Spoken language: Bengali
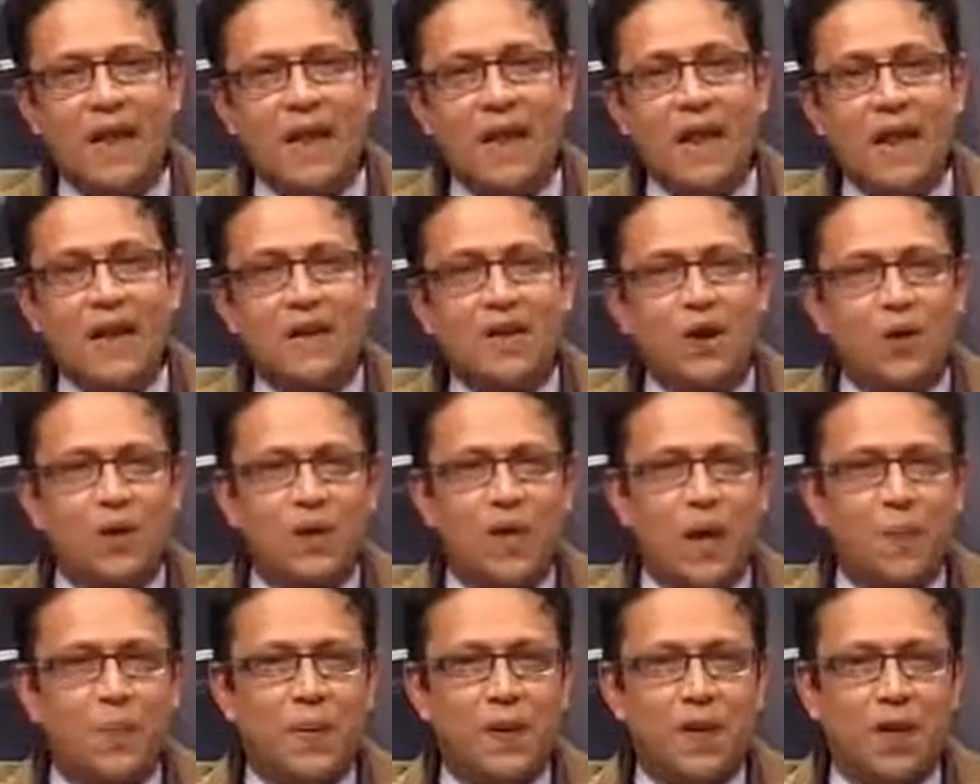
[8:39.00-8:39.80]
এটাও
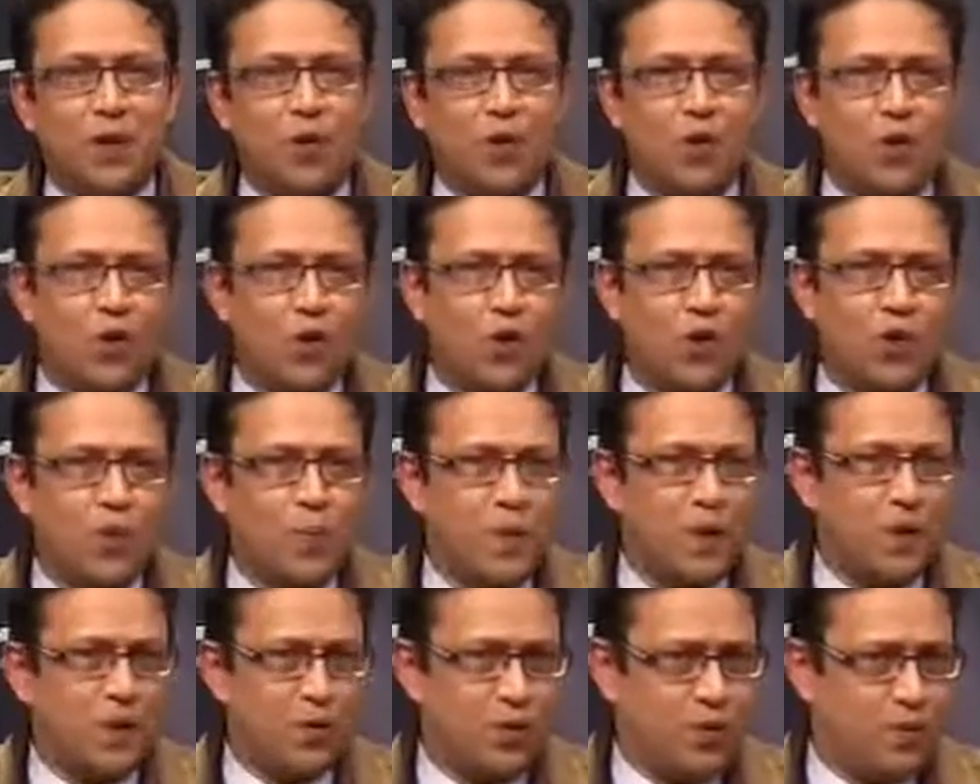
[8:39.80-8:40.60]
কি আপনাকে কোনো
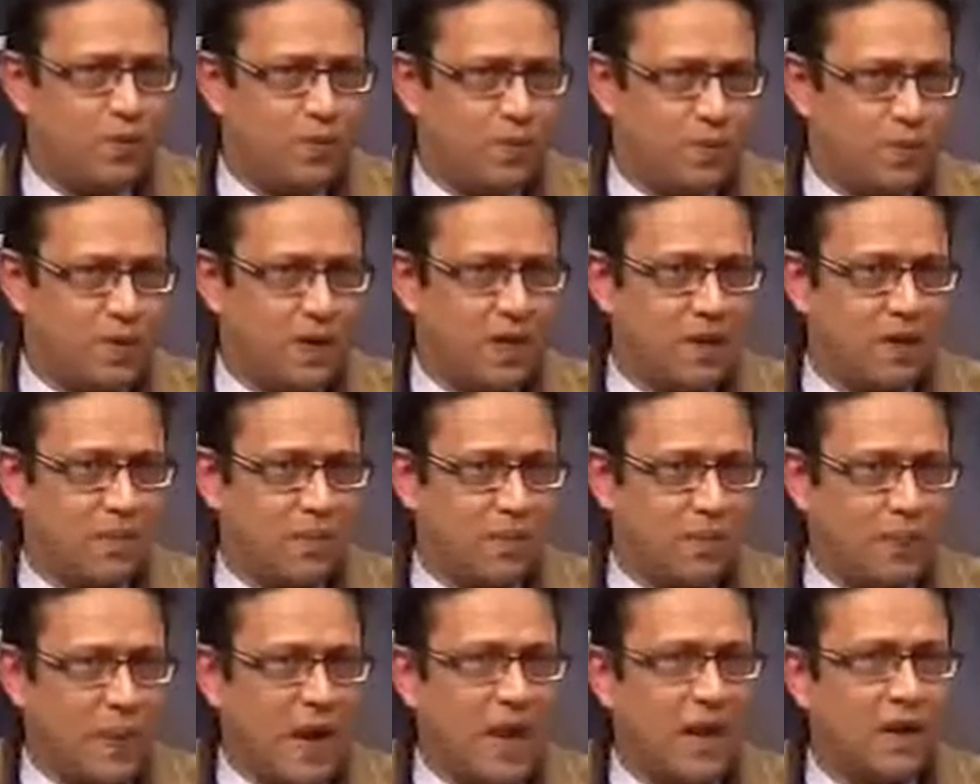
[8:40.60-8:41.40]
রকমের কোনো মানে
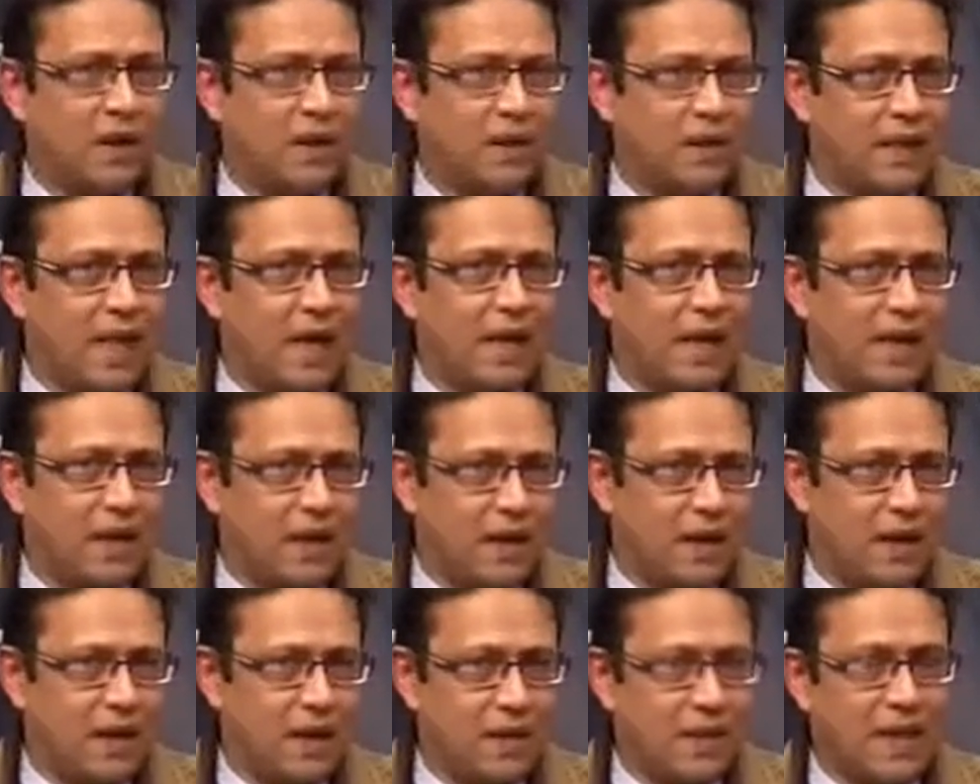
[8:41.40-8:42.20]
প্ল্যান দেখে
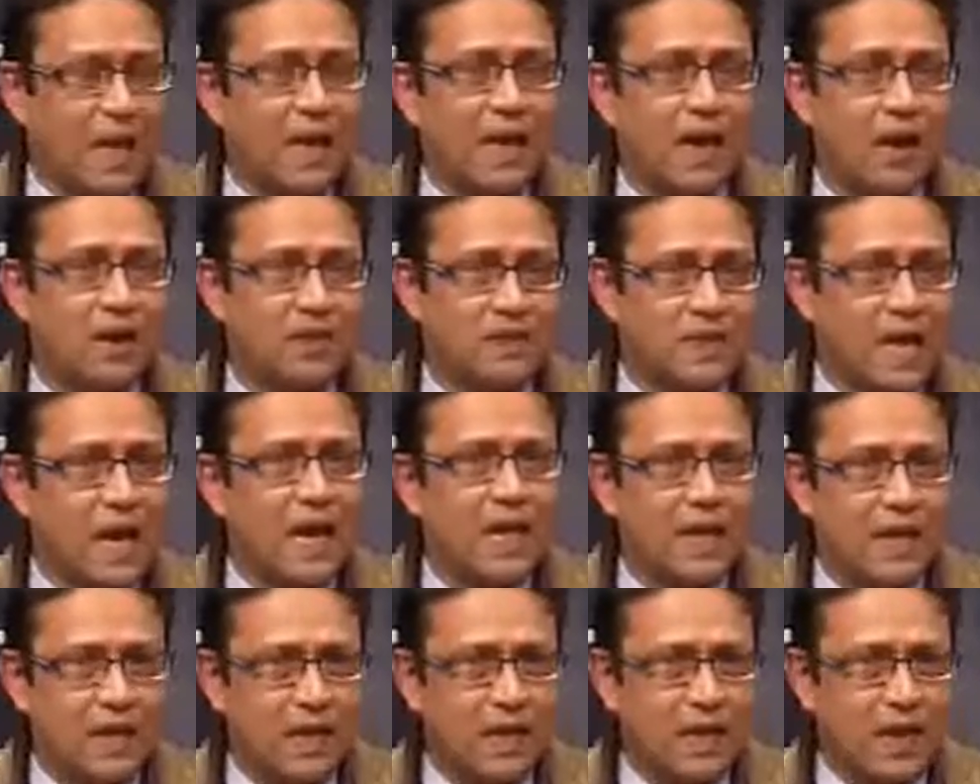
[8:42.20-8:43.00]
কি না দেখার
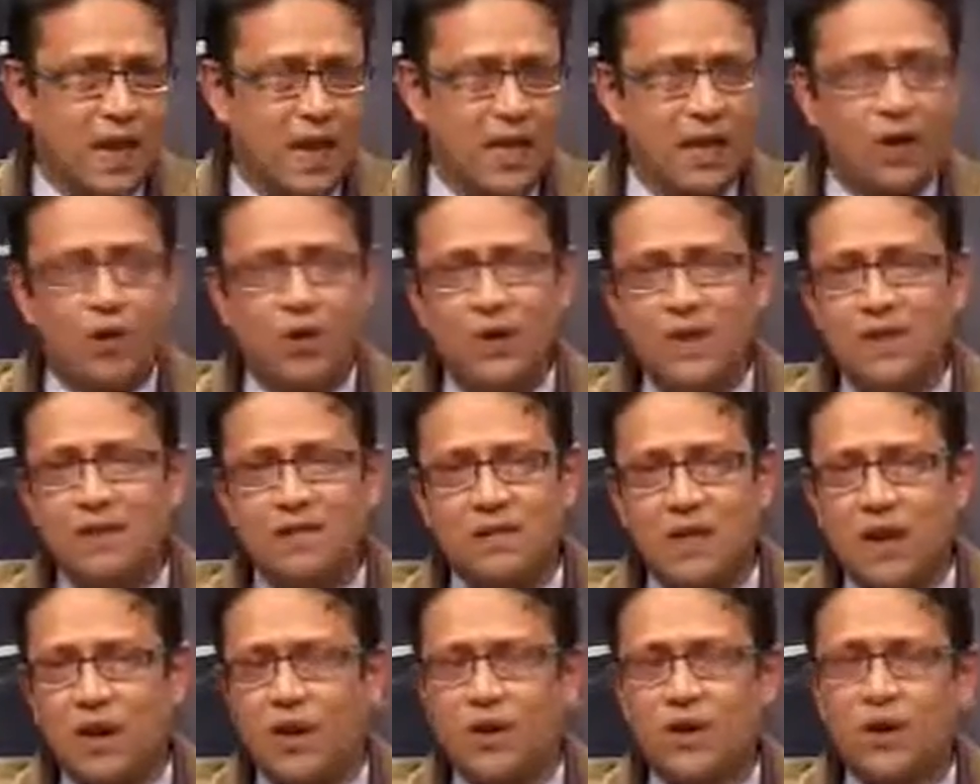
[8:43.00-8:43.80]
যায় কি না এখন
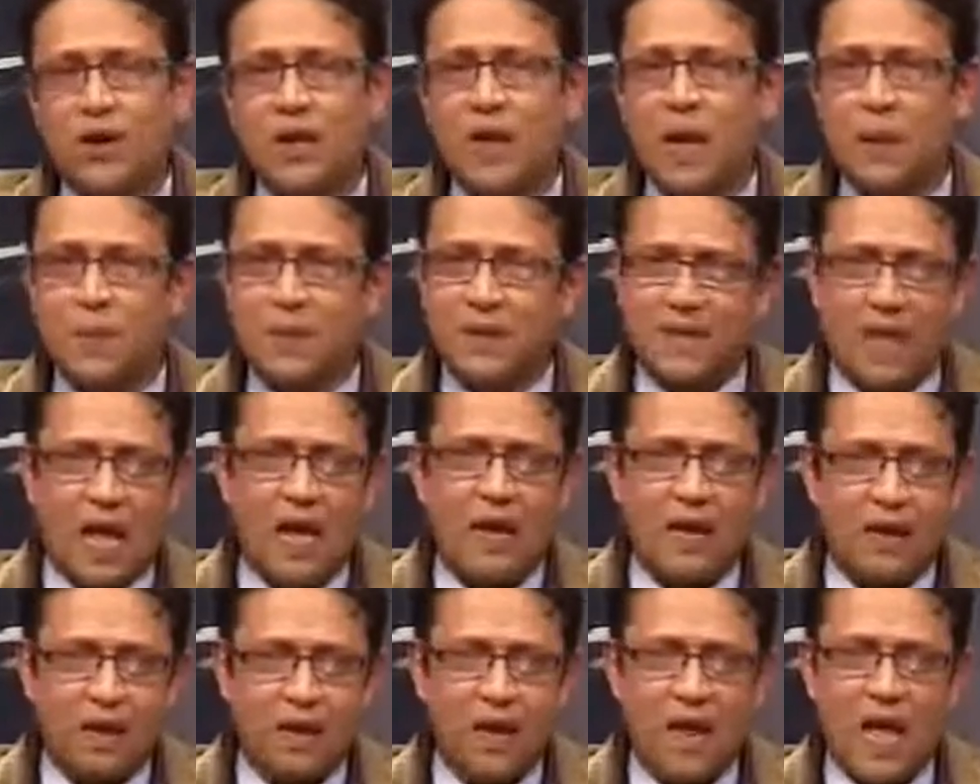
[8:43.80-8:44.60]
ইসলামে আপনি
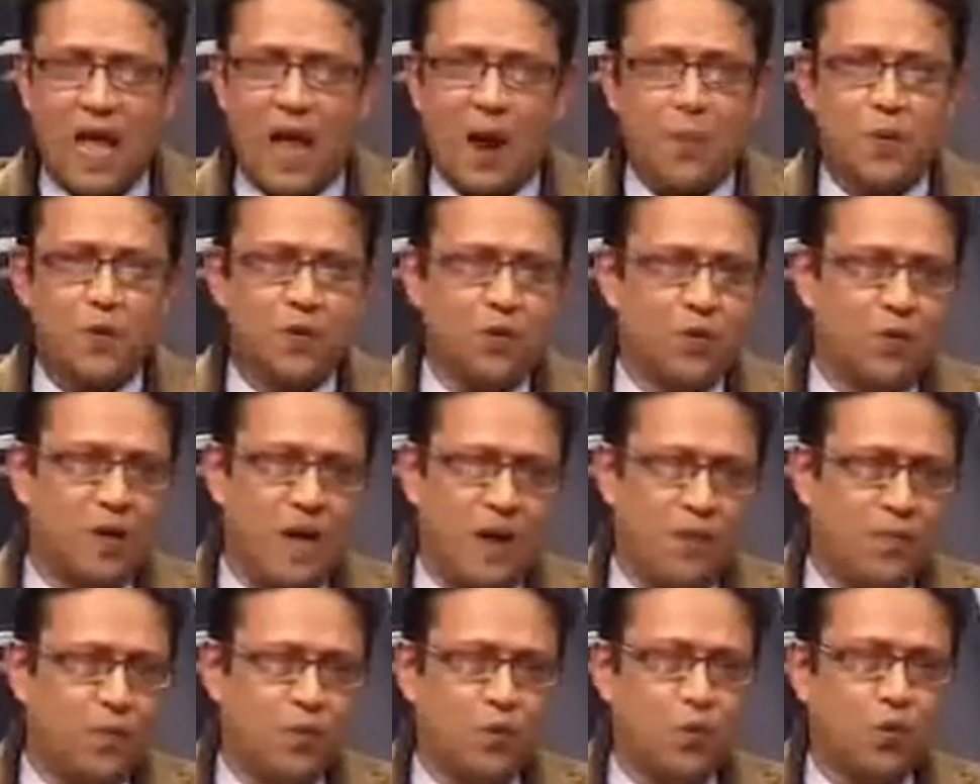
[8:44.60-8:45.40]
থাকেন আপনি যখন
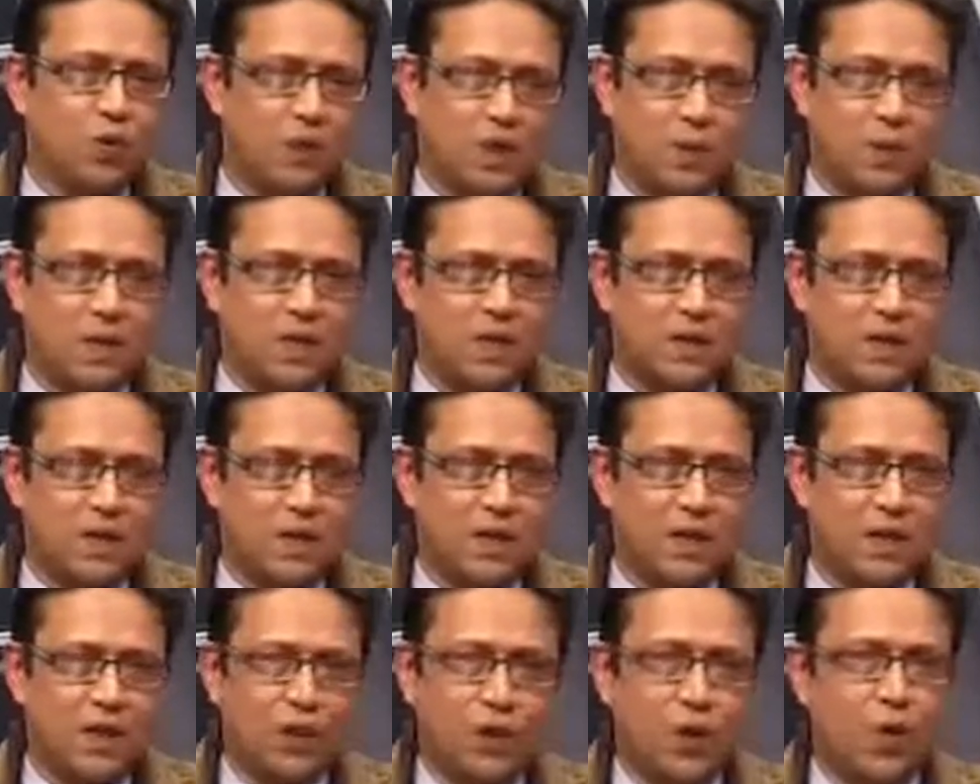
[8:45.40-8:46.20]
অ্যাফোর্ড করতে পারছেন
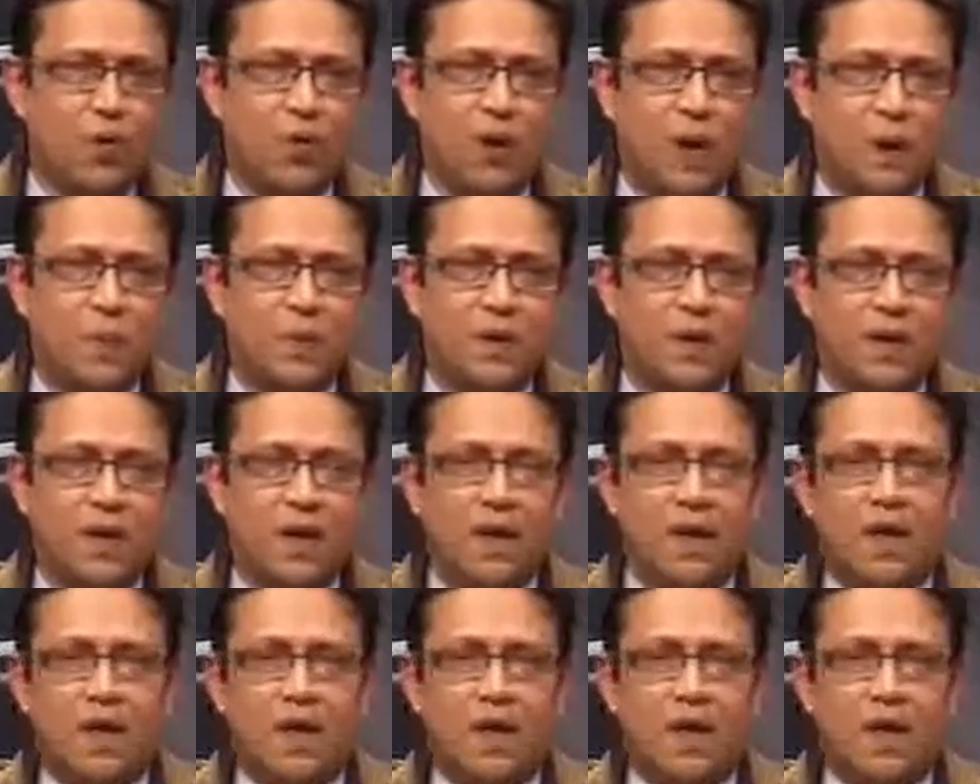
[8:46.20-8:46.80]
না তখন আপনি